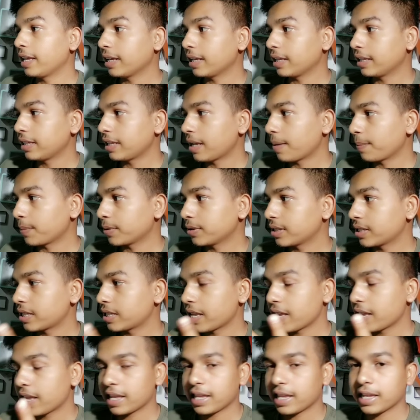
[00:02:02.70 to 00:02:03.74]
एक यहाँ को
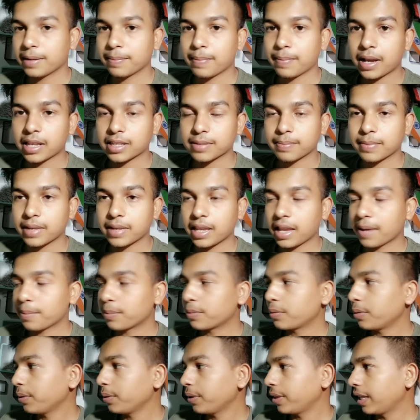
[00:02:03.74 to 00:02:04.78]
जैसे एक मास में
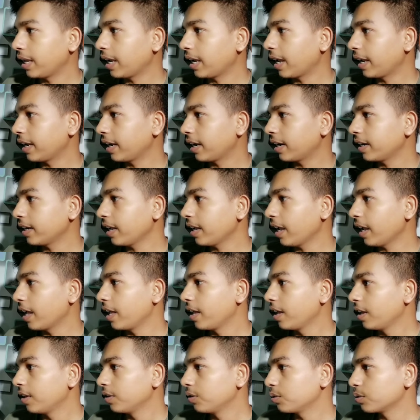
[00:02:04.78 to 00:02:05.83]
आपको देखा जाएगा ठीक
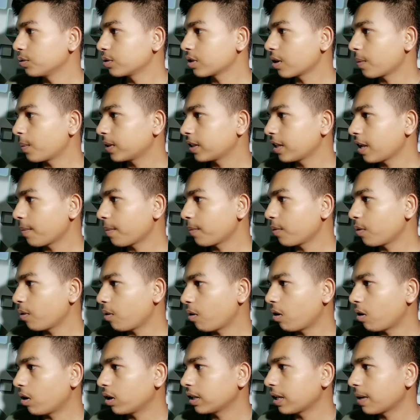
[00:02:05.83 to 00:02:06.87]
है तो उसके बाद ये आपको
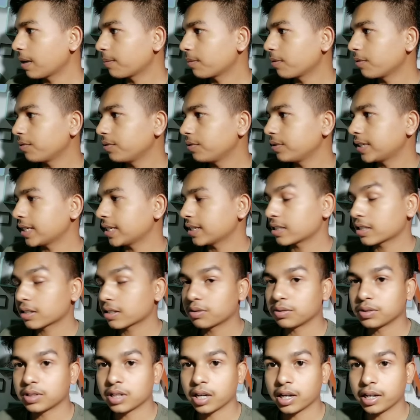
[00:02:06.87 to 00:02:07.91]
और ये आपको फीचर्स
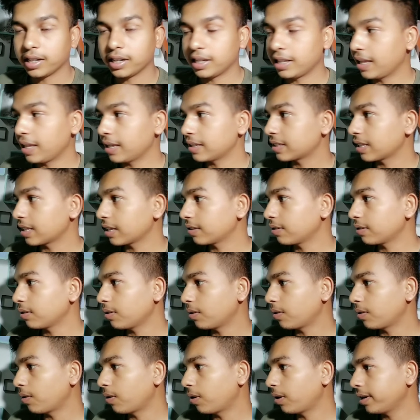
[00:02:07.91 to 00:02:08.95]
कुछ देख सकते हो
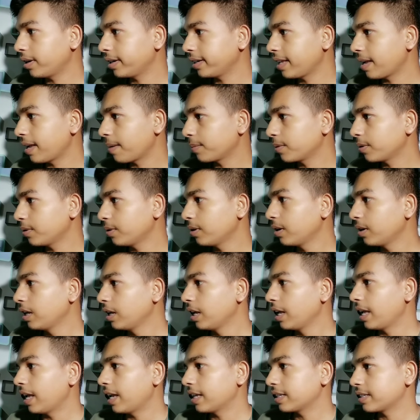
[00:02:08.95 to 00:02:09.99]
और ये आपको
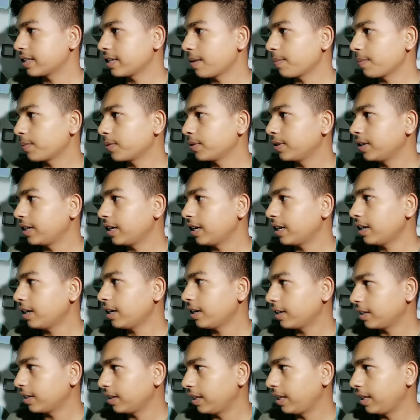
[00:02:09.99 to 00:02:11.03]
ऐसे ही आपको डिटेल
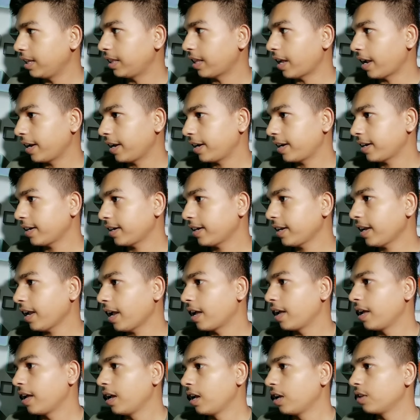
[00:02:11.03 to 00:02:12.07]
देता है ठीक है
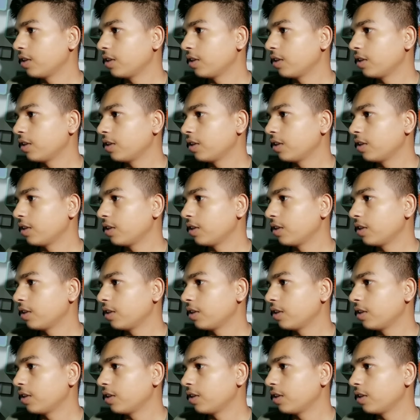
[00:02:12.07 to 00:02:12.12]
